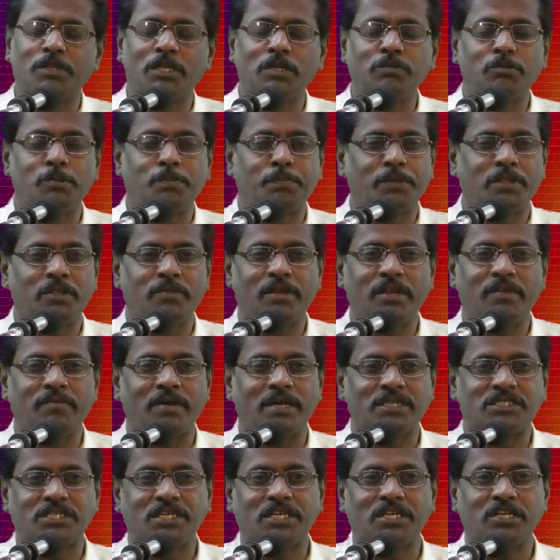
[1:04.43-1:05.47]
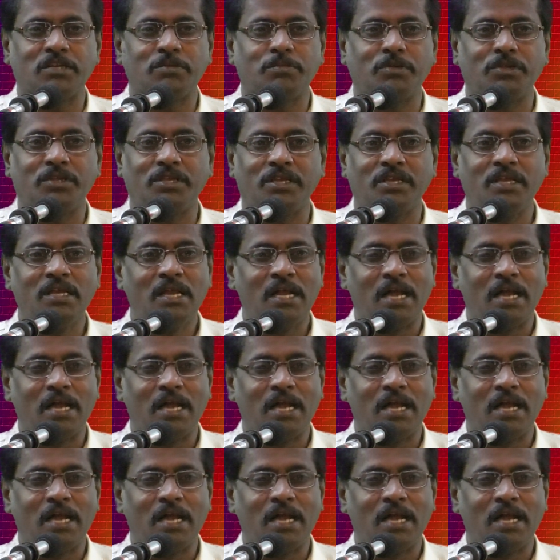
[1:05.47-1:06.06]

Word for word: முதல் முப்பது வரை வாசிக்கின்ற பொழுது